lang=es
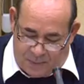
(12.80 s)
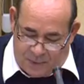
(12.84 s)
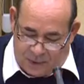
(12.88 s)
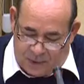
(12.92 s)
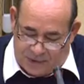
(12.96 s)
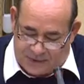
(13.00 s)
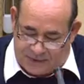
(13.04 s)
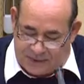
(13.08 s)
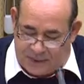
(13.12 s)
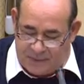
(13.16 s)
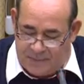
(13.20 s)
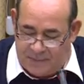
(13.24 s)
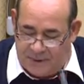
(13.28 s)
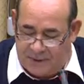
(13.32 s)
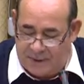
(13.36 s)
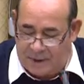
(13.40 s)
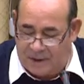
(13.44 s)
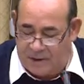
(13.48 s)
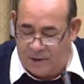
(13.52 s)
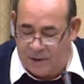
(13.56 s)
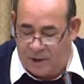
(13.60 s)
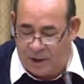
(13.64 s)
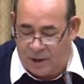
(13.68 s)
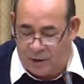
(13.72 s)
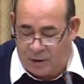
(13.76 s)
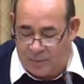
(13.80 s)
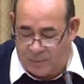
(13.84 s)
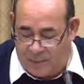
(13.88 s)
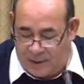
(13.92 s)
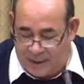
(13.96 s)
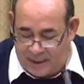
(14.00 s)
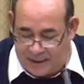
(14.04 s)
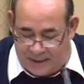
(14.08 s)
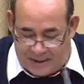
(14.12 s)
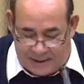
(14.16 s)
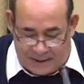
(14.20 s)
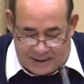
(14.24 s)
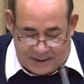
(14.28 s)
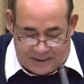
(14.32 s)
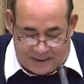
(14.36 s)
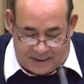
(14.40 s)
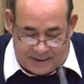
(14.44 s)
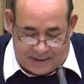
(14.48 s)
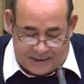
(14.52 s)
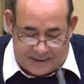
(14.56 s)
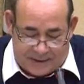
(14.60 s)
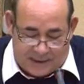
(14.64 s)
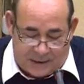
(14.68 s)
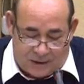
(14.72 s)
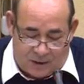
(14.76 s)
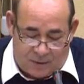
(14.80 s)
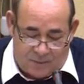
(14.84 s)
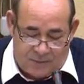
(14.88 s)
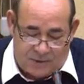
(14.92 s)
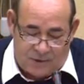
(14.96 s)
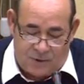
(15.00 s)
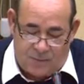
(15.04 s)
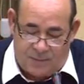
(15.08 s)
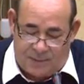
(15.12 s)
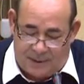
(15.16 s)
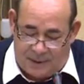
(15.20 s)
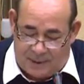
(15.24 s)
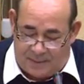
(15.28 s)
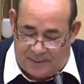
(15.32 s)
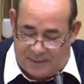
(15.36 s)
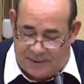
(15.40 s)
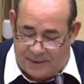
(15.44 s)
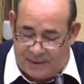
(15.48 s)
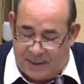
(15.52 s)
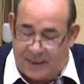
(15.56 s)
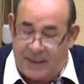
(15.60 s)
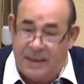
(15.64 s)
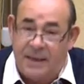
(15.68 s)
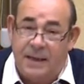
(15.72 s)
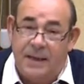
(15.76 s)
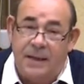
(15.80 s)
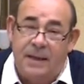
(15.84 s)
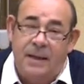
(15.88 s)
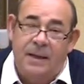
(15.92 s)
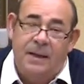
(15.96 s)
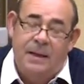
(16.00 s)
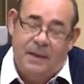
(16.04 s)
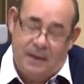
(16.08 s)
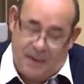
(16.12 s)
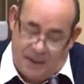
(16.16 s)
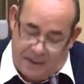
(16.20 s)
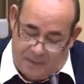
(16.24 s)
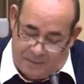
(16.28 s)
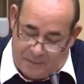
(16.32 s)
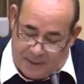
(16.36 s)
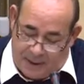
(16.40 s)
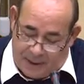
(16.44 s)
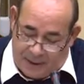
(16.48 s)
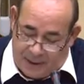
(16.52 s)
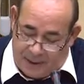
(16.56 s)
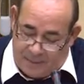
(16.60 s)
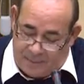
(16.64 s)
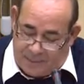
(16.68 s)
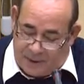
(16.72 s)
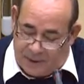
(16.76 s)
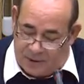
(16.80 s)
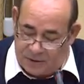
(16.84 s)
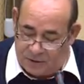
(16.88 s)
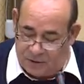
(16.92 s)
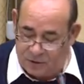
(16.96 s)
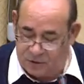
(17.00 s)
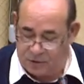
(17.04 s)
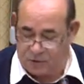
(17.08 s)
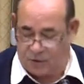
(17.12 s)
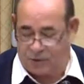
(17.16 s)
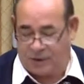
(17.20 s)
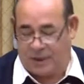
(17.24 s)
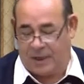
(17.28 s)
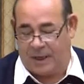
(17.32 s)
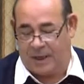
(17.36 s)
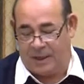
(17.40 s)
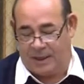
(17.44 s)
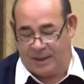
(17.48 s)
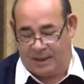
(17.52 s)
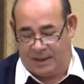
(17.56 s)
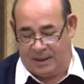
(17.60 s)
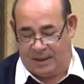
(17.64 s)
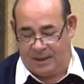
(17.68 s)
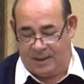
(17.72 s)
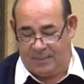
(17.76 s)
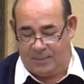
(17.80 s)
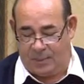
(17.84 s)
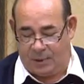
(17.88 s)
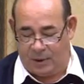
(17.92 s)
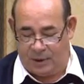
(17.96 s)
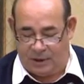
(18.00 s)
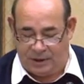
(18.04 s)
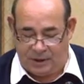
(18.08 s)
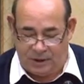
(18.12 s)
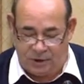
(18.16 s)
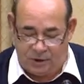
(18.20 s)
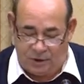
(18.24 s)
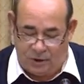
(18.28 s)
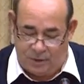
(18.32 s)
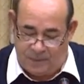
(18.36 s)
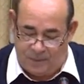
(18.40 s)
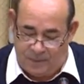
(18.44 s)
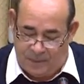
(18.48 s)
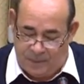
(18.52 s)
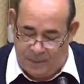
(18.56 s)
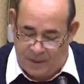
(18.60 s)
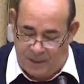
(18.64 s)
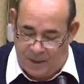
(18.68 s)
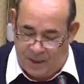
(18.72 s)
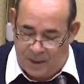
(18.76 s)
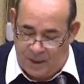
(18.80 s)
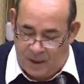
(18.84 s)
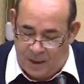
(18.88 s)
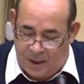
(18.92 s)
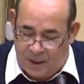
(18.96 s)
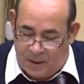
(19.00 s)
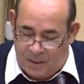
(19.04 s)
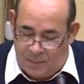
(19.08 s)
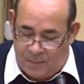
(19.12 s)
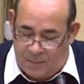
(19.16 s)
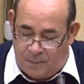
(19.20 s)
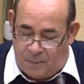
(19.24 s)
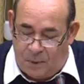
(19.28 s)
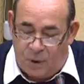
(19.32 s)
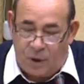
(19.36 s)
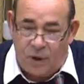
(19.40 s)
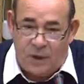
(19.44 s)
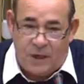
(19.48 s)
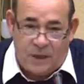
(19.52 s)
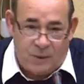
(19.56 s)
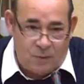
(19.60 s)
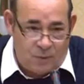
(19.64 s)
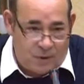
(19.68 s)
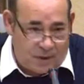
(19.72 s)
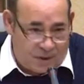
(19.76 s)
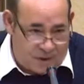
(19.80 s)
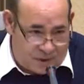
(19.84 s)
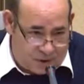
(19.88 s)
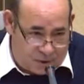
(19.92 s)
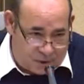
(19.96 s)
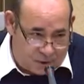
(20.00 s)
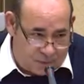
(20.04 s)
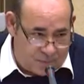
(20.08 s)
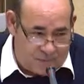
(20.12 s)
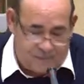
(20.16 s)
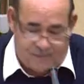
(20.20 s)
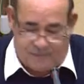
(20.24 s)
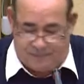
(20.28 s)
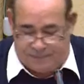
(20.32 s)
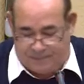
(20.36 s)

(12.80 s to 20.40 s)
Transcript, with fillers: por esta invitación a comparecer ante esta Comisión Parlamentaria para el Pacto Social y Político por la Educación.